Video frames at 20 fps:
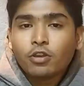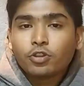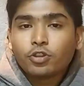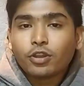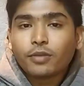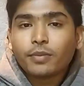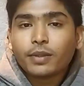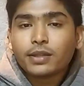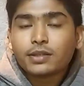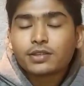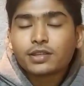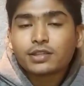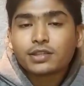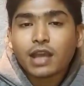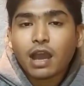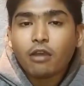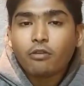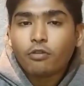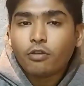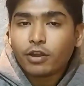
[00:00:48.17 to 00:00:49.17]
नॉर्मल जैसे
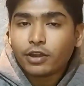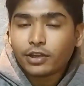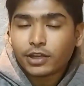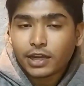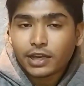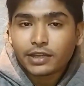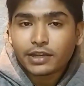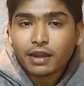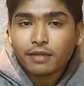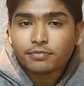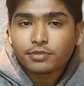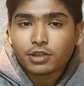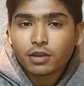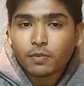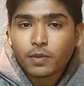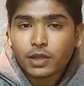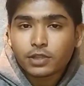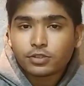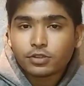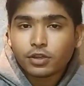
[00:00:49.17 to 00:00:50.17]
जाओ और टेलीग्राम चैनल
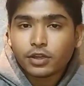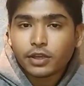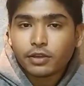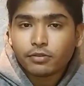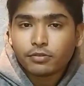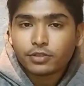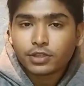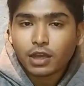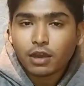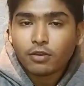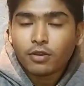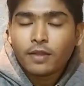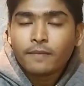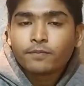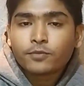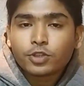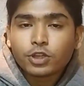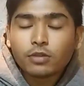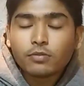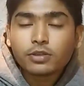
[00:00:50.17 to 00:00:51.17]
पर ज्वाइन हो जाओ
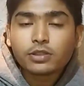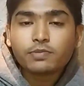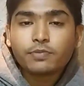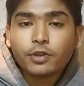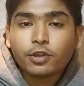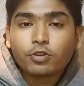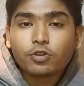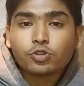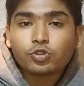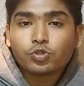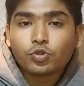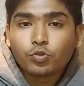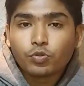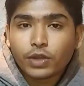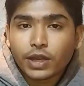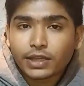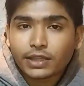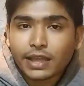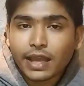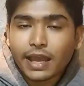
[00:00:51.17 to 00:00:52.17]
चलो बस वीडियो को शुरू
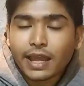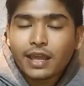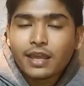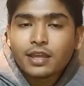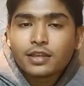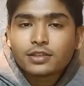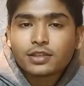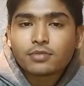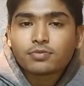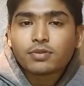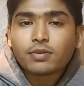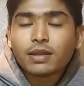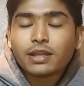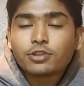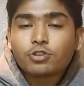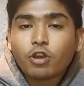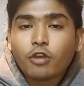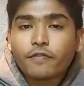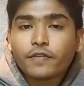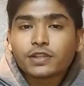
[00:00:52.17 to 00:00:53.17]
करते हैं सबसे पहले
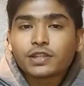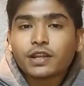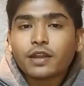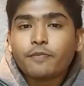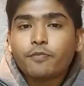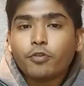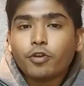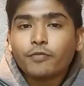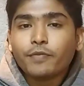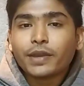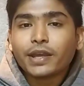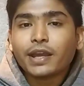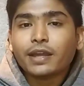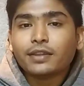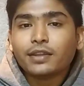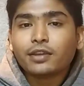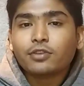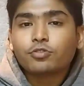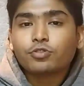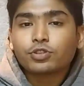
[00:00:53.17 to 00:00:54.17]
जो ऑफर है फोन पे के
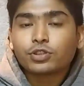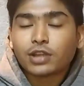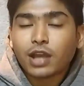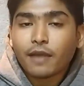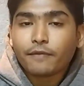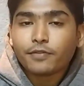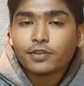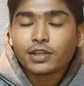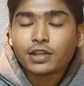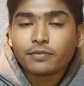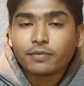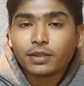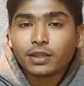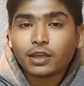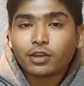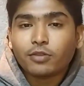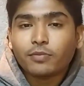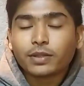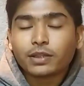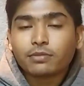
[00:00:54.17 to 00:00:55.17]
अंदर काफी सारे बंदा
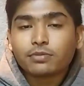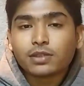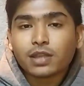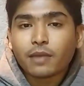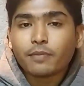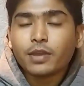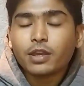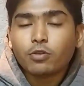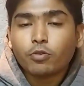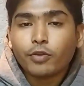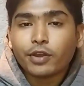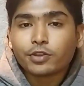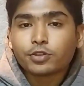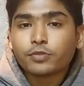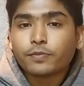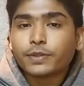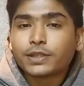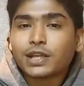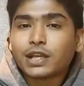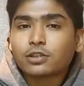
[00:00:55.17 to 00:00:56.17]
को मतलब सभी को एक सौ
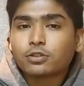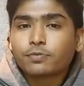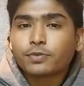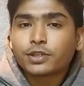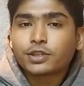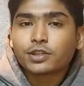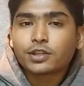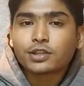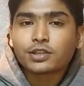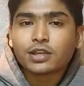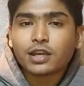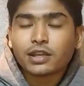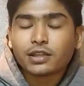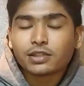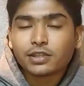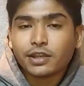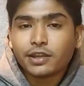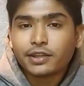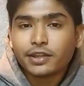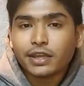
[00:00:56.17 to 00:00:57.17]
पचास जितने सारे
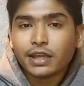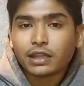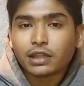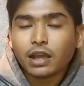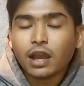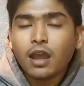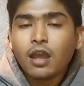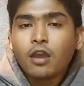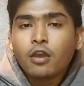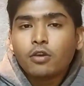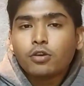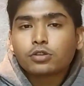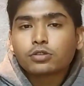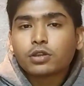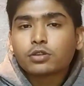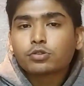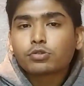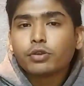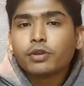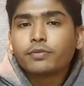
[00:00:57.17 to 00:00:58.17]
सेंड किया था उसके
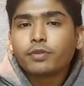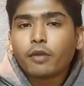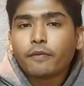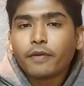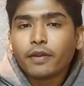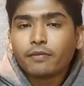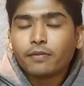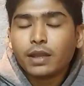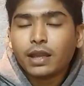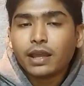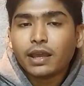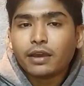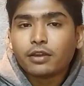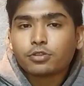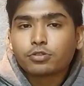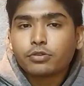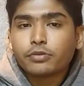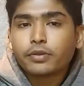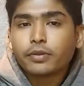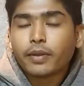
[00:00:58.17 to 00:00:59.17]
स्वीट ऑफर मिले हैं
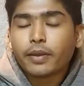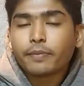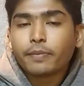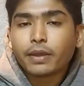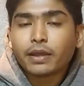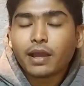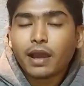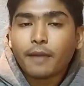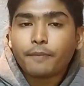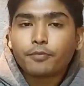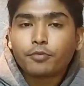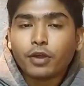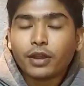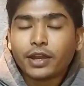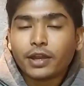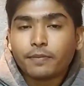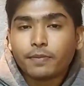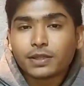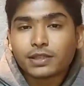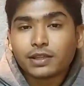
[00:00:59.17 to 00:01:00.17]
स्वीट ऑफर पे आपको
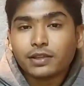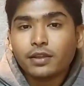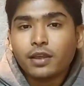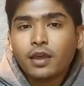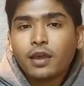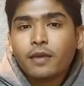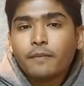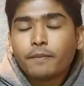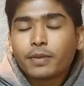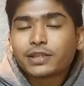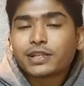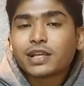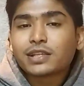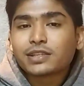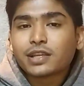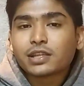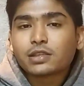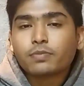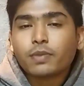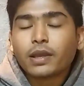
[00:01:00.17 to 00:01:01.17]
हंड्रेड परसेंट पचास
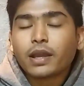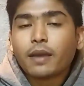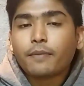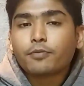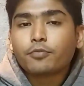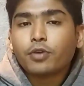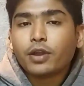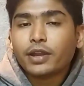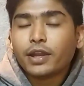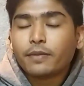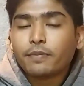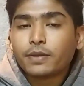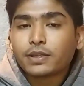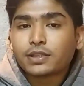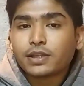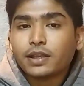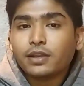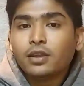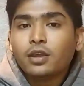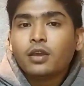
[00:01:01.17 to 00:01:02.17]
कैशबैक आपको हंड्रेड
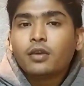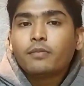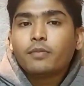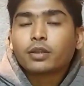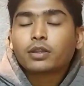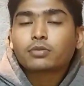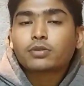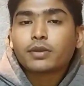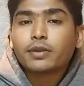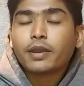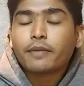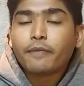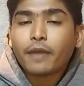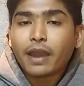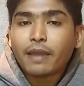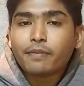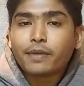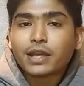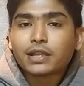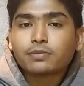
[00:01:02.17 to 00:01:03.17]
परसेंट मतलब सेवेंटी
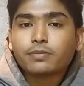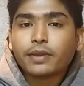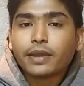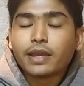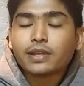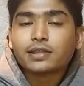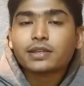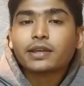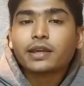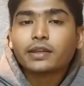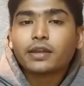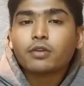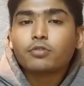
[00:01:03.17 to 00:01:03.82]
फाइव कैशबैक ऐसे करके